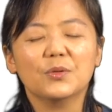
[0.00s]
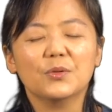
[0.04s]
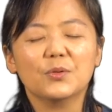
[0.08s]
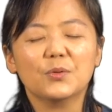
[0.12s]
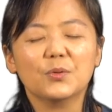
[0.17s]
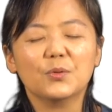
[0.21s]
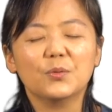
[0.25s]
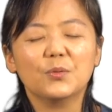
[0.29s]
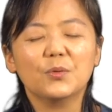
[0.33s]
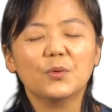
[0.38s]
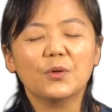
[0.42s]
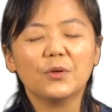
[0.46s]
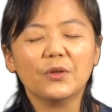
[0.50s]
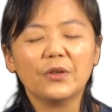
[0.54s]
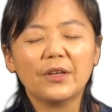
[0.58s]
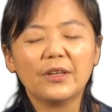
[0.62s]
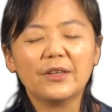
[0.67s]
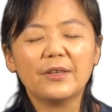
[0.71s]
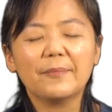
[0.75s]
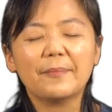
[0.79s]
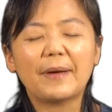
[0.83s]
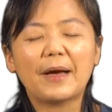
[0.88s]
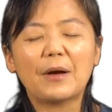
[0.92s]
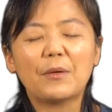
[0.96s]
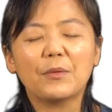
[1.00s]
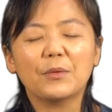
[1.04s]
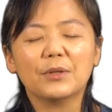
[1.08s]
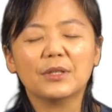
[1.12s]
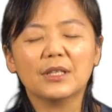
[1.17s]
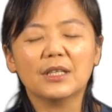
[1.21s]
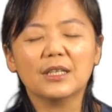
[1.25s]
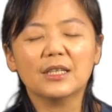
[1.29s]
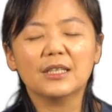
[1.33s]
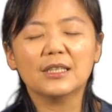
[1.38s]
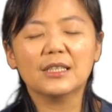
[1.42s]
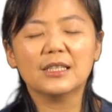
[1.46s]
主，我愿意把我
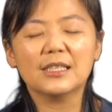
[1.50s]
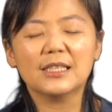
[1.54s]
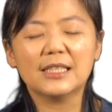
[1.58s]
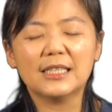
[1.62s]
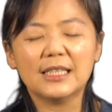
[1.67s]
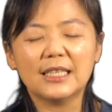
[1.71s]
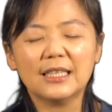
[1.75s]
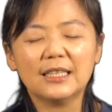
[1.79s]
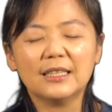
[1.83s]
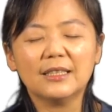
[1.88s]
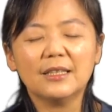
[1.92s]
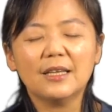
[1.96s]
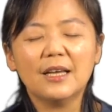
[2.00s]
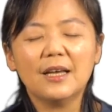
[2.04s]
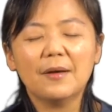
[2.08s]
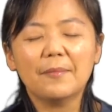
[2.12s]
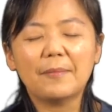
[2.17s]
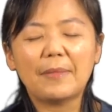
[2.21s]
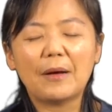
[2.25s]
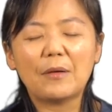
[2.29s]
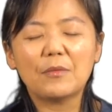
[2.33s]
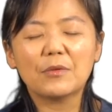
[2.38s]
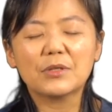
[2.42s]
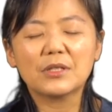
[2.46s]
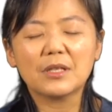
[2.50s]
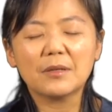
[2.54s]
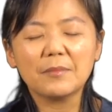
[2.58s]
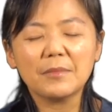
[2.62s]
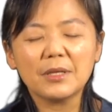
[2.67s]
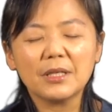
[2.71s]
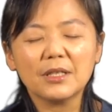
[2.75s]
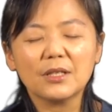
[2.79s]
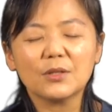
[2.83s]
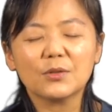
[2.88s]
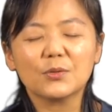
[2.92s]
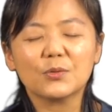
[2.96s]
的心，把我生
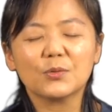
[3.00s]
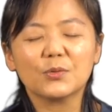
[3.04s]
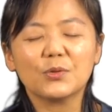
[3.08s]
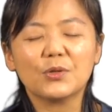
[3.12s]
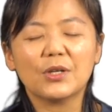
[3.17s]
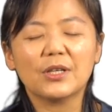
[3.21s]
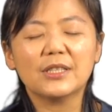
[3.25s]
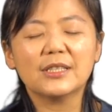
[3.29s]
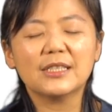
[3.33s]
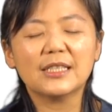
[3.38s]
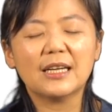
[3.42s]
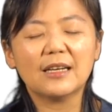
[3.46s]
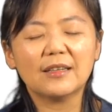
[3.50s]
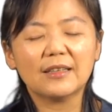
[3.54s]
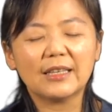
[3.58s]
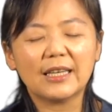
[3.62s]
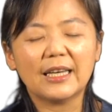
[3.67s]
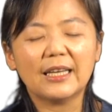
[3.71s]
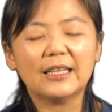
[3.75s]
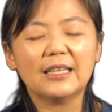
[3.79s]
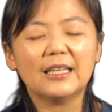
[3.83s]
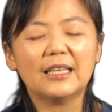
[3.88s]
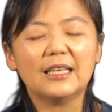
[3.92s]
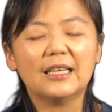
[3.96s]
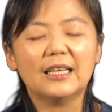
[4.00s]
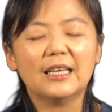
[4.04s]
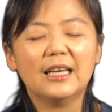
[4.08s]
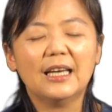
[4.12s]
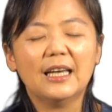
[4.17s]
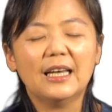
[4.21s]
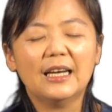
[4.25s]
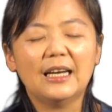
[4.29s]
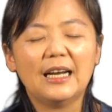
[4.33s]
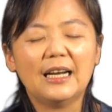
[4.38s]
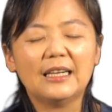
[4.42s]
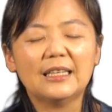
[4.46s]
命的主权交给你，
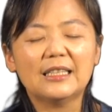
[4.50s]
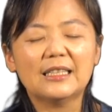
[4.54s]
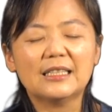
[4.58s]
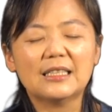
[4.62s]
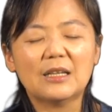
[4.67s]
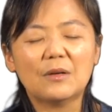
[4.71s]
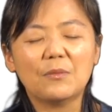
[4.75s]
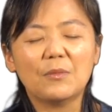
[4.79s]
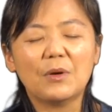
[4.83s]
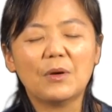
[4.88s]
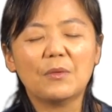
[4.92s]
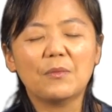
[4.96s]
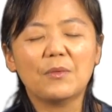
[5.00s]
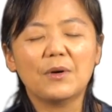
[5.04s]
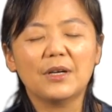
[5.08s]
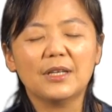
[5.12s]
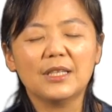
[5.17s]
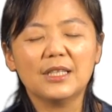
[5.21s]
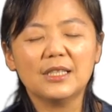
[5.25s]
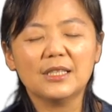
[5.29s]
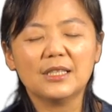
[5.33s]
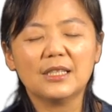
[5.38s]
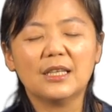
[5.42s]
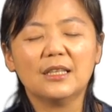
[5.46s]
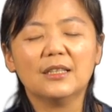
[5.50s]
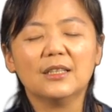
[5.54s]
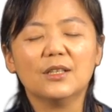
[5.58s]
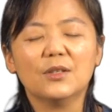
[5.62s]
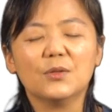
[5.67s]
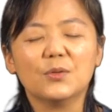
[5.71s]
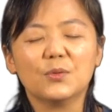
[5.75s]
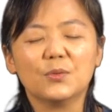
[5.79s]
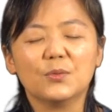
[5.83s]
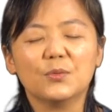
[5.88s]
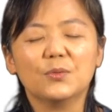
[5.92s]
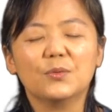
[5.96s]
让你成为我一生的
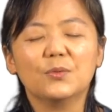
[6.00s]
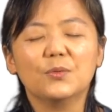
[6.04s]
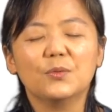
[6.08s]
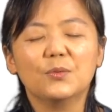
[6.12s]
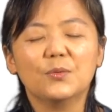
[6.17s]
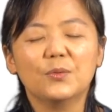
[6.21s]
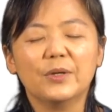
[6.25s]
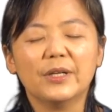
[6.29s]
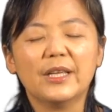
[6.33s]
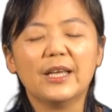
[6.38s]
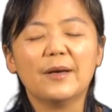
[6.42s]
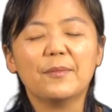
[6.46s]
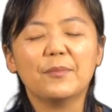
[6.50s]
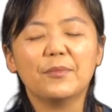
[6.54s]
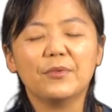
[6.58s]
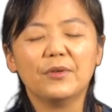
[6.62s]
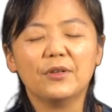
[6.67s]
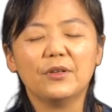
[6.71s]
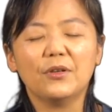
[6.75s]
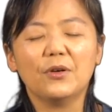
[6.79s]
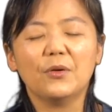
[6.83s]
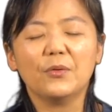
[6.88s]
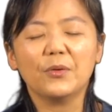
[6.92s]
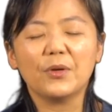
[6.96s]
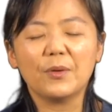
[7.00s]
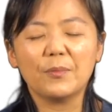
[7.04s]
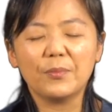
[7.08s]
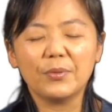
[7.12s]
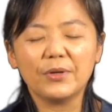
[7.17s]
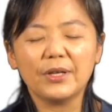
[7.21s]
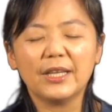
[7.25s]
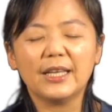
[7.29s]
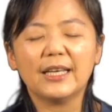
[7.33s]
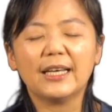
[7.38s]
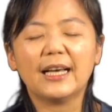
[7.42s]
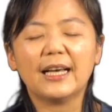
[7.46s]
主。我也不永远不
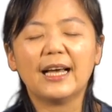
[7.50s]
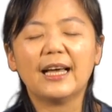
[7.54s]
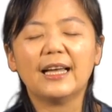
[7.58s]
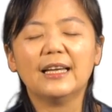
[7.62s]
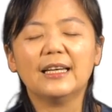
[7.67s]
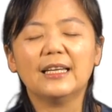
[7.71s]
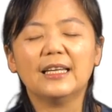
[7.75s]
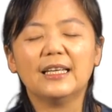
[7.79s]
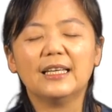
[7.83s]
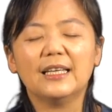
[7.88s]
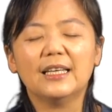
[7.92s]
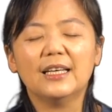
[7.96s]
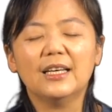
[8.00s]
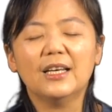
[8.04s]
离开你。